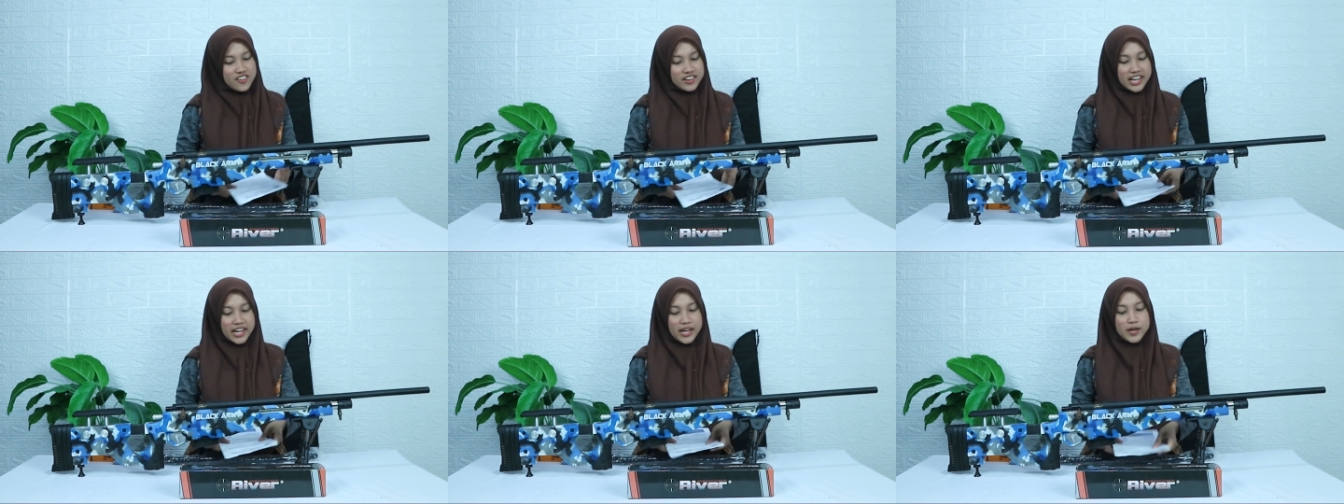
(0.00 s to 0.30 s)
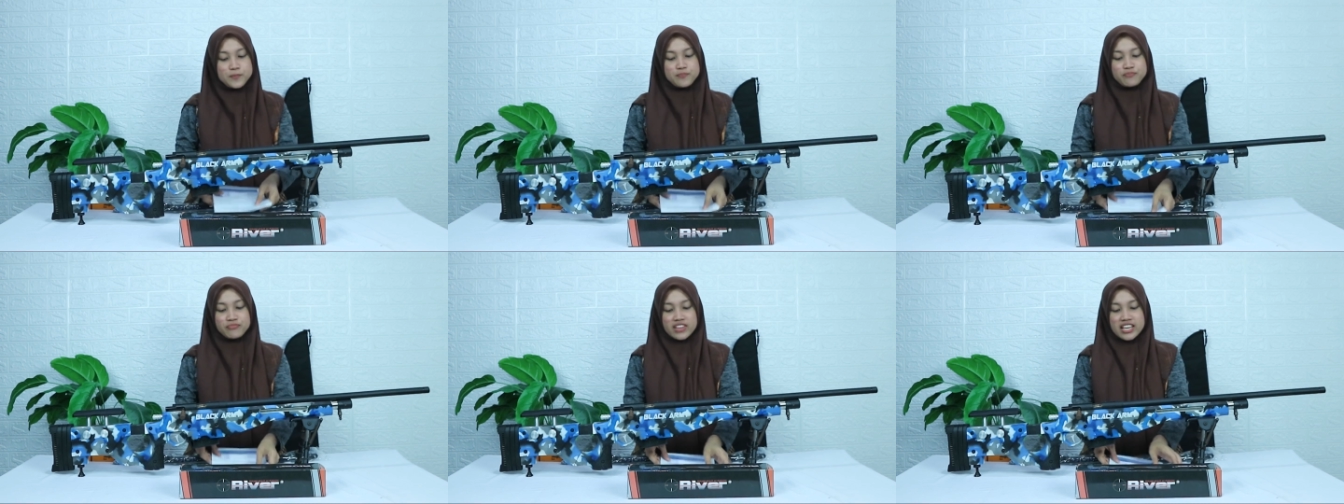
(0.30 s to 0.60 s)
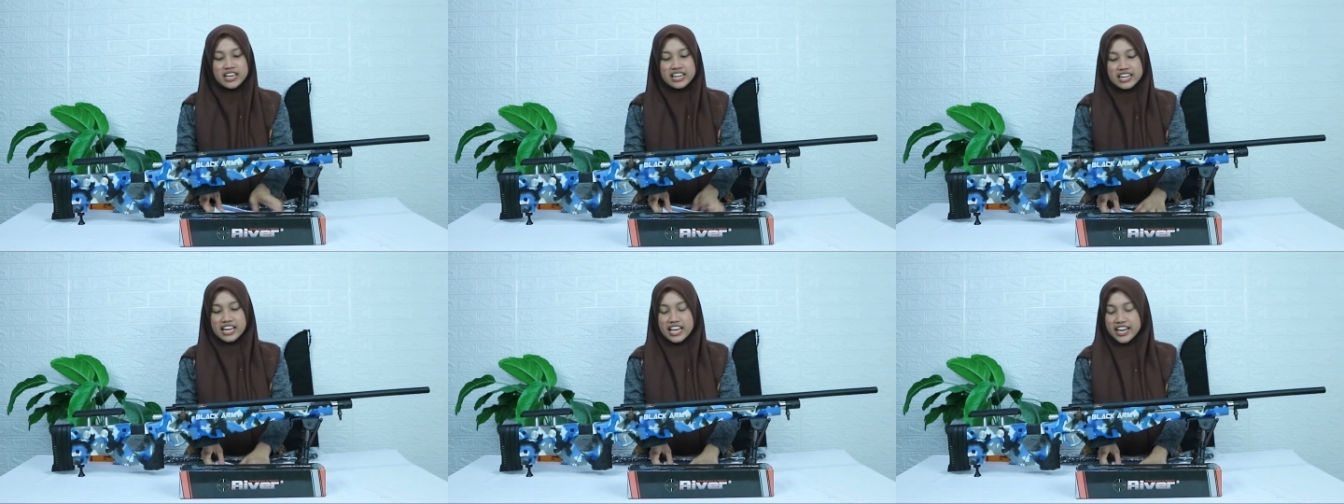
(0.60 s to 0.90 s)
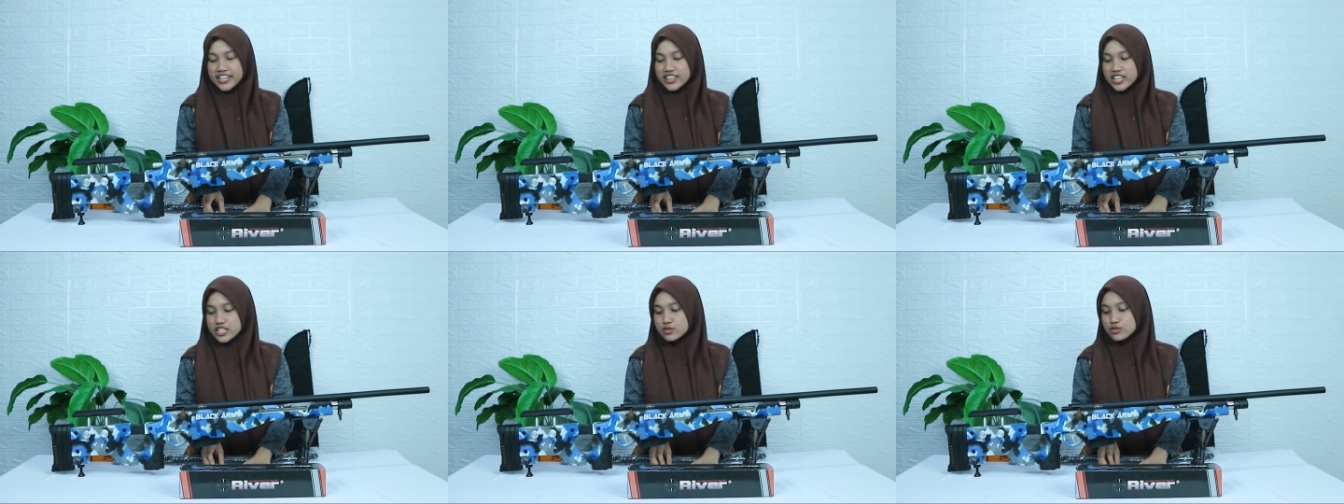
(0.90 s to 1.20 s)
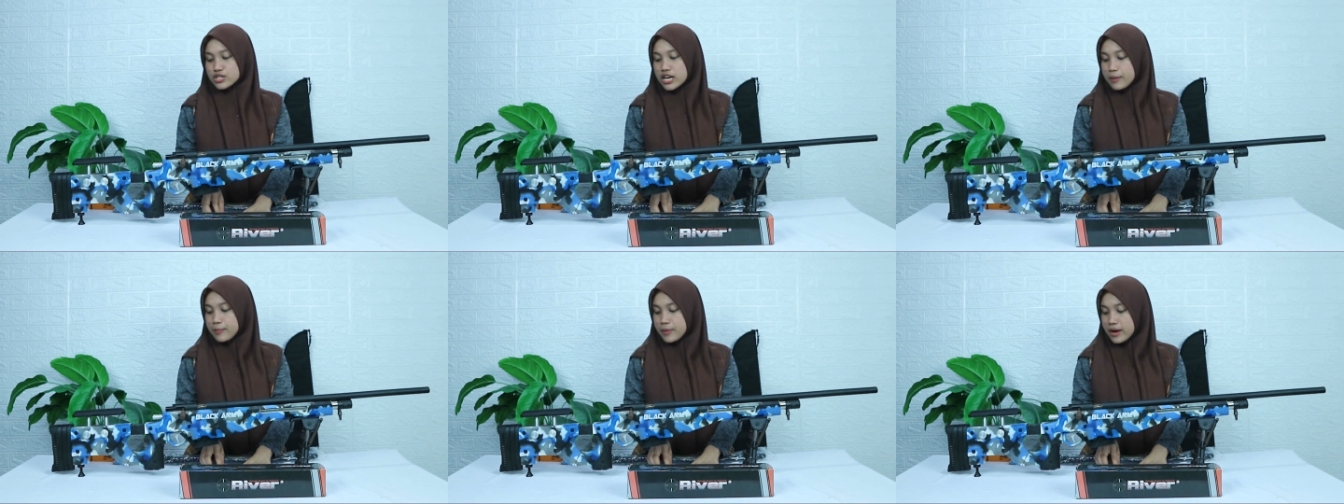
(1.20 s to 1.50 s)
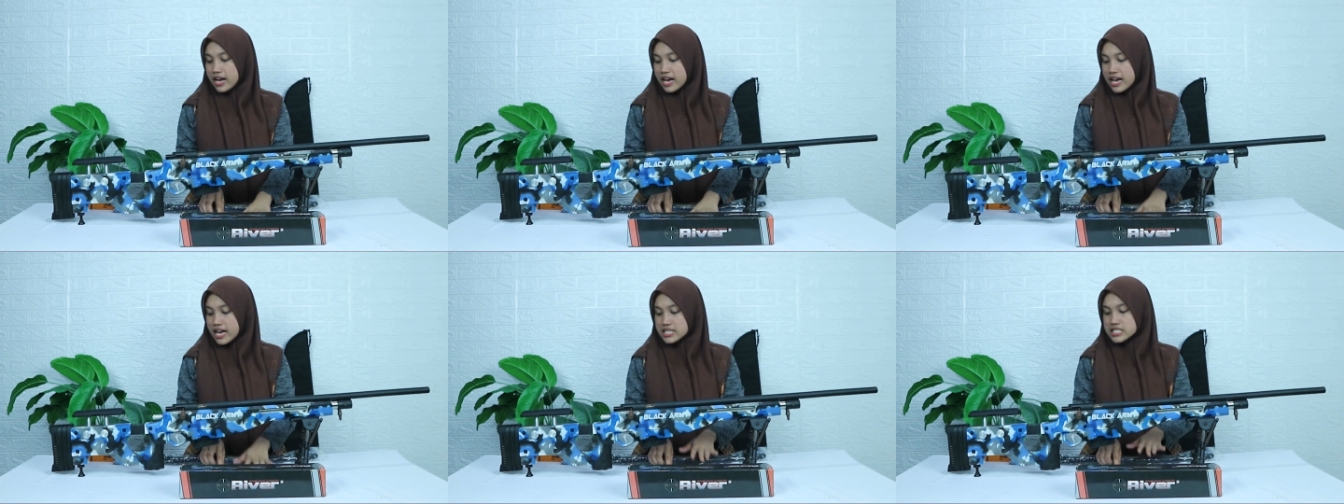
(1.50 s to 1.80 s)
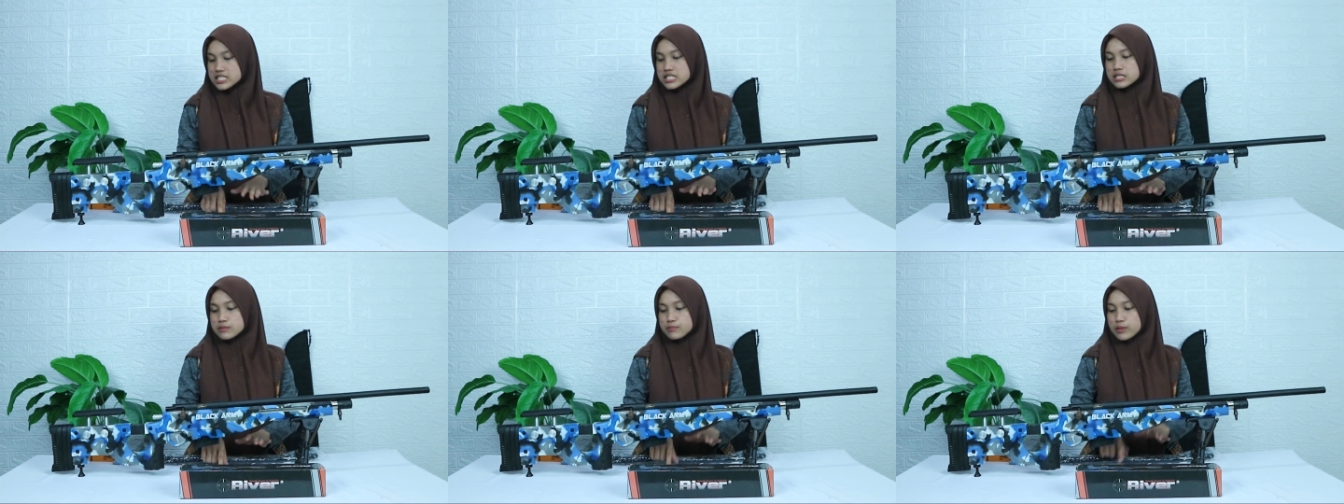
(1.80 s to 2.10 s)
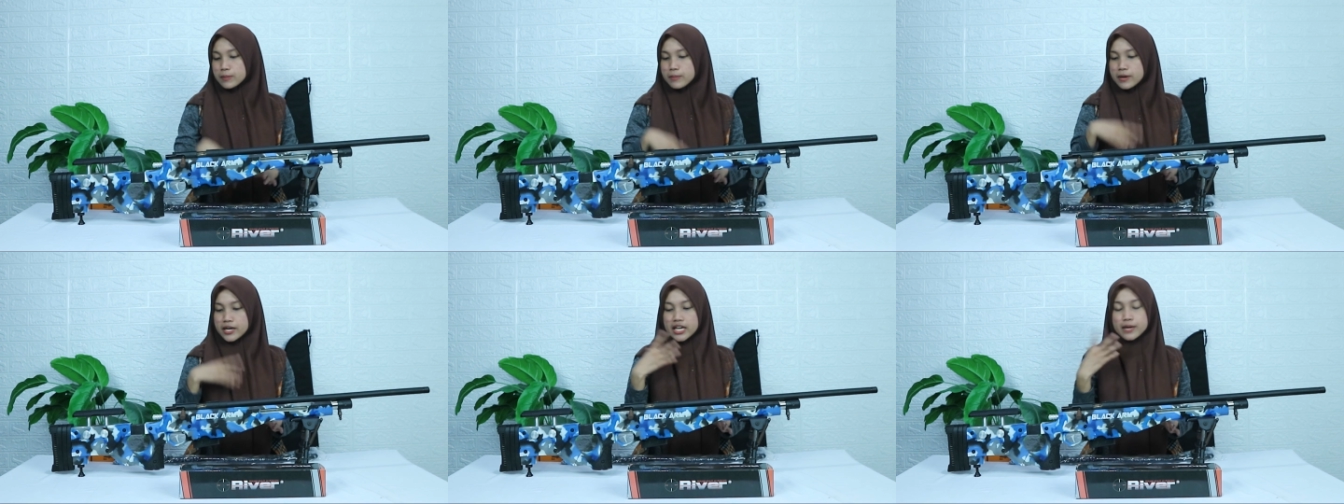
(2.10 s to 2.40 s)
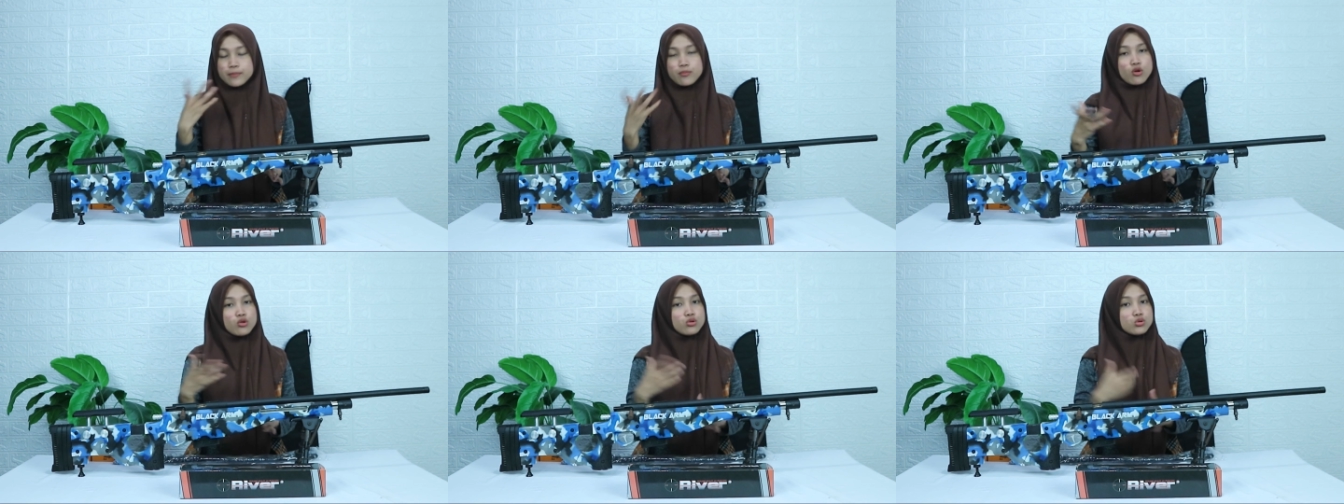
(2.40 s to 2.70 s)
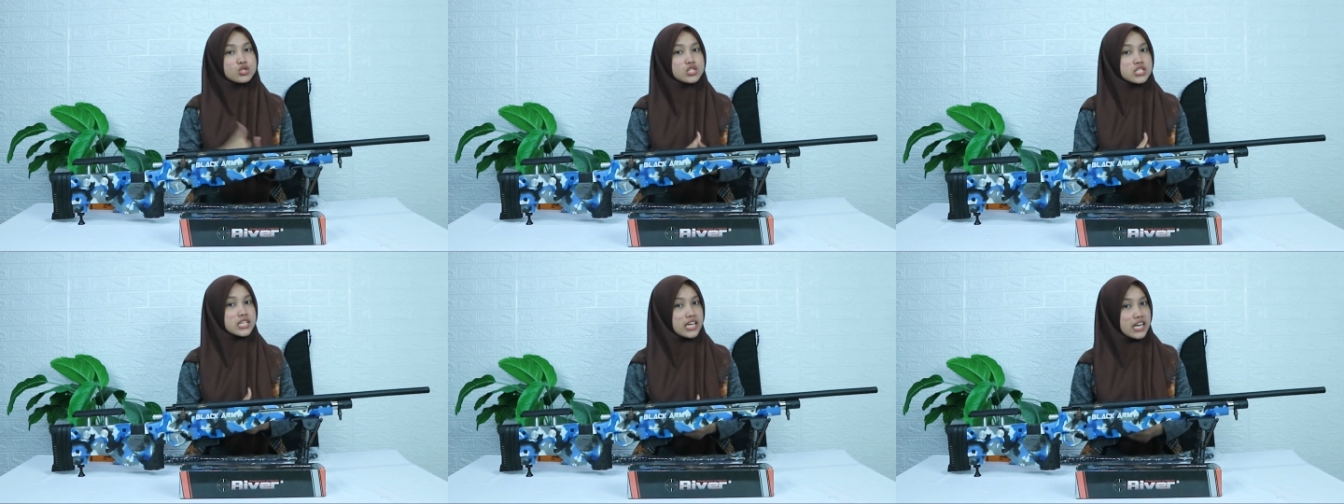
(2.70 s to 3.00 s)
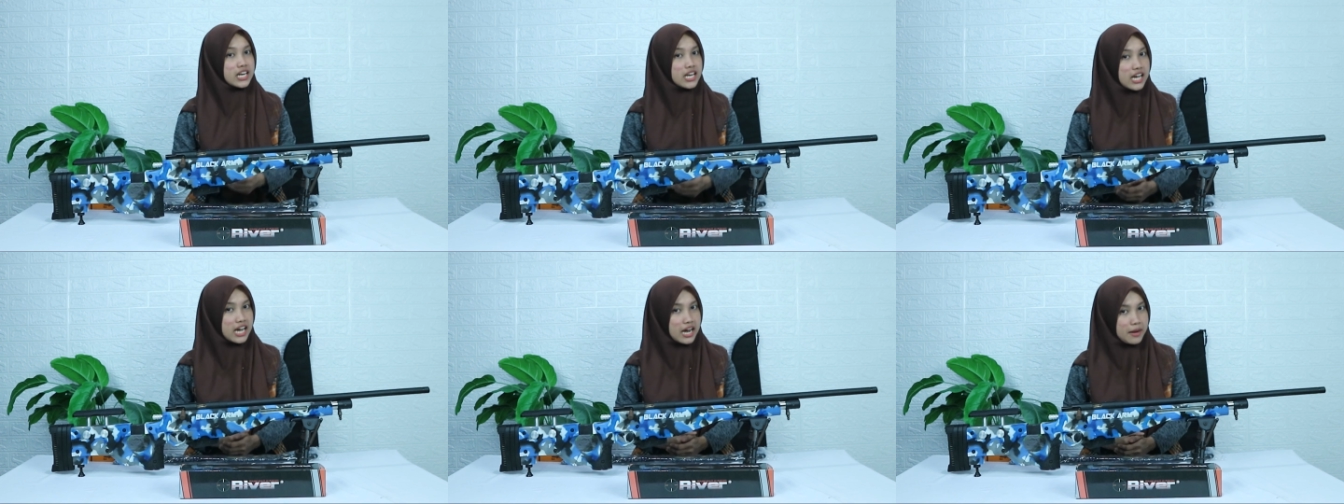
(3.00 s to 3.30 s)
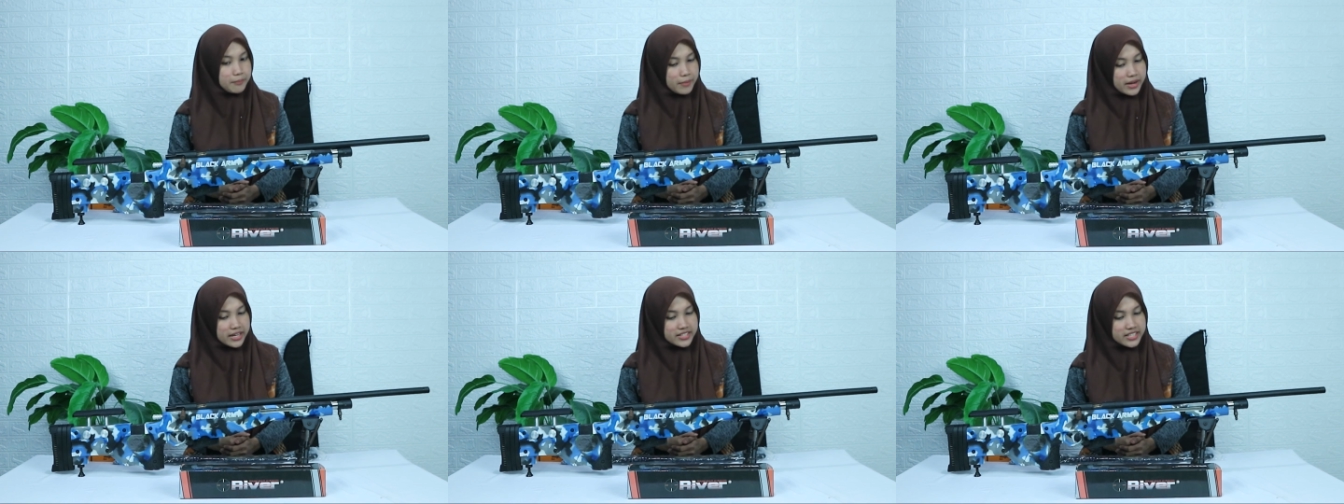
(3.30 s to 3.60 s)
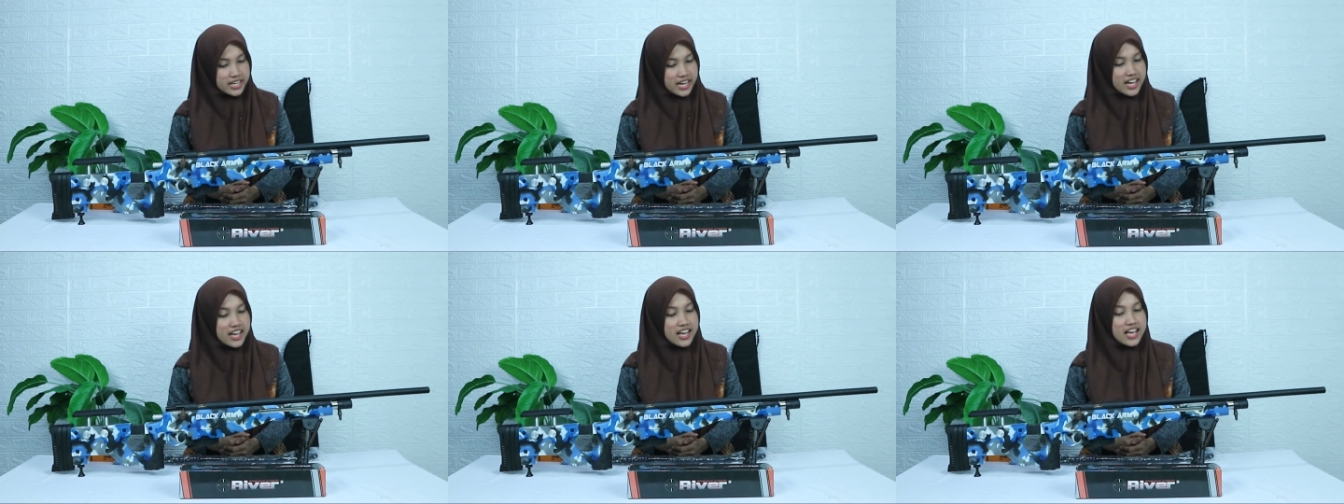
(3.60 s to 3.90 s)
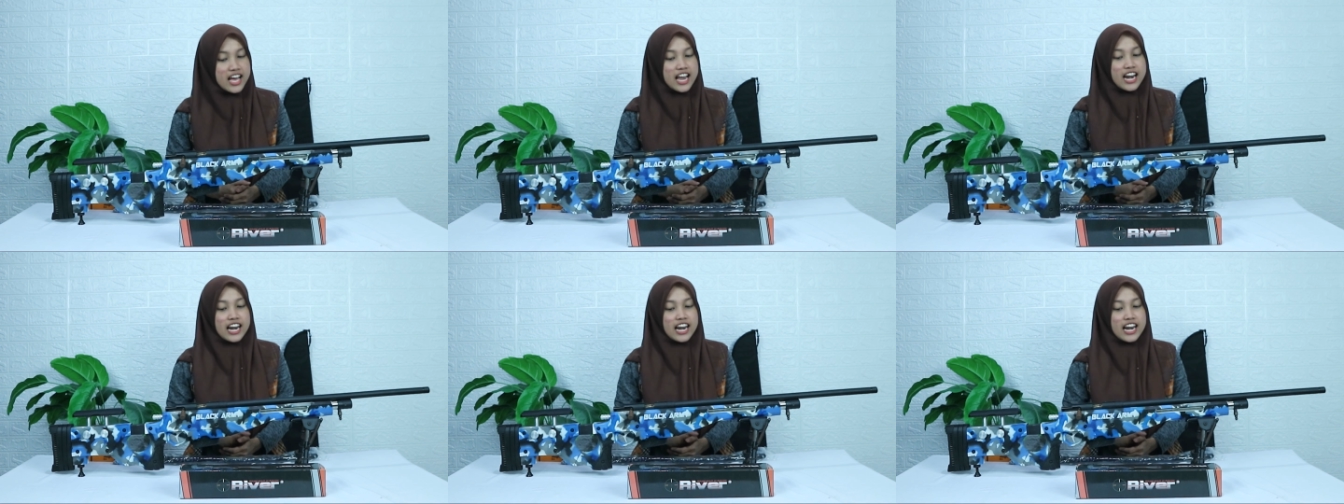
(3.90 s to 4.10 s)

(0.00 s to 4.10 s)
Oke. Okay? Nah, kita sudah bahas berbagai bonus kelengkapannya.